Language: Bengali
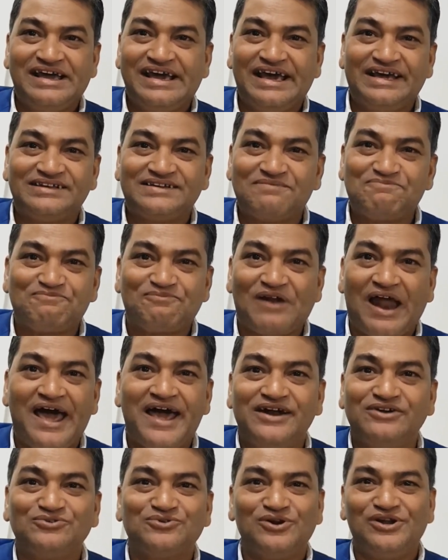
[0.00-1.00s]
এই যে
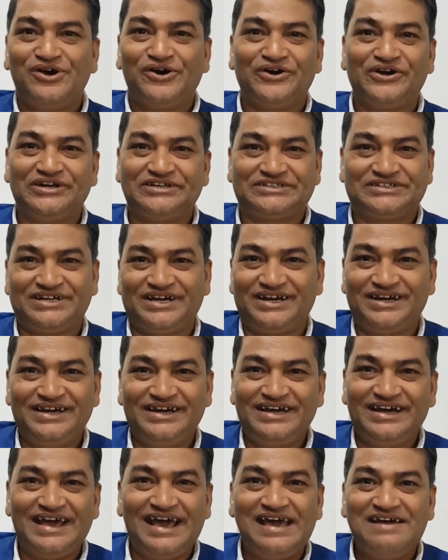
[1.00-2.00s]
প্ল্যানগুলি হয়েছে
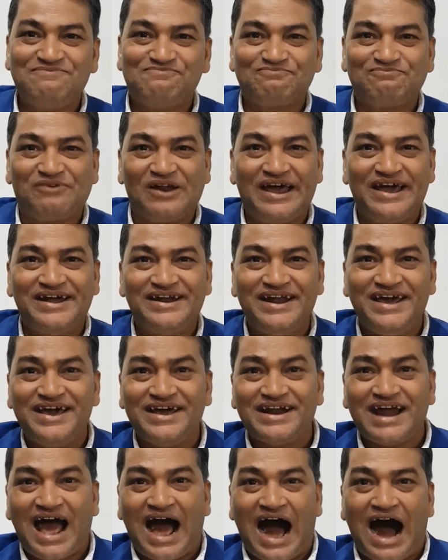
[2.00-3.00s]
এই
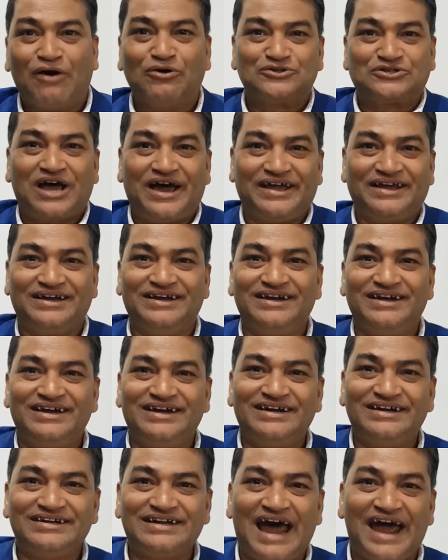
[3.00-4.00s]
প্ল্যানের আওতায়
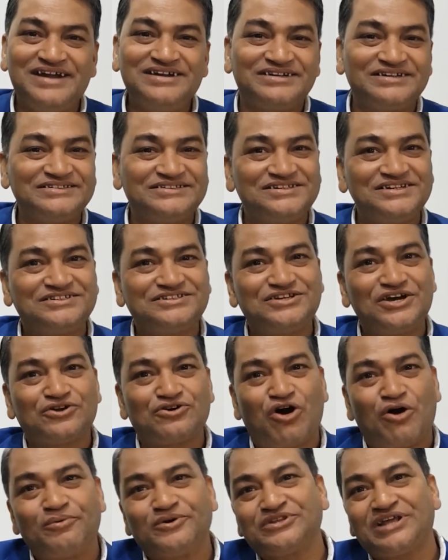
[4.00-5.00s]
নাইনটি সিক্সের
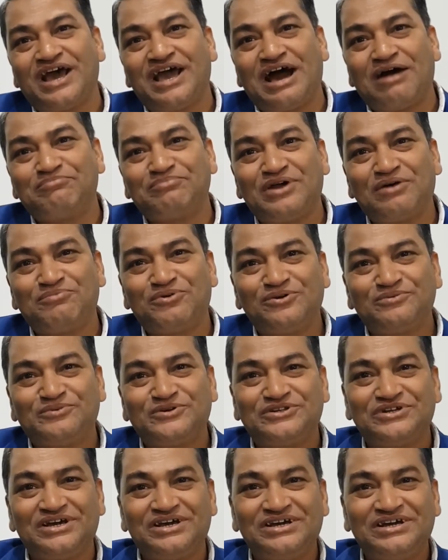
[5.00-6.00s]
ক্ষমতায় আমরা বলবো
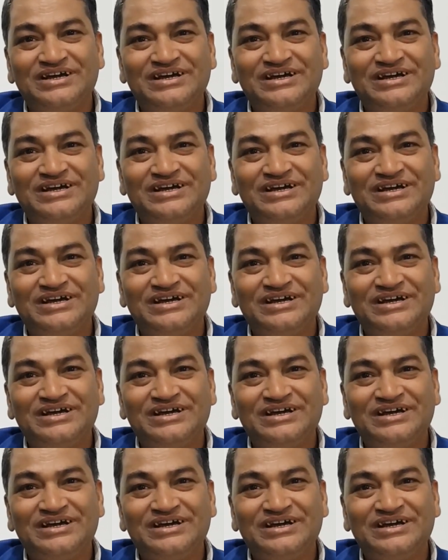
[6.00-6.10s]
যে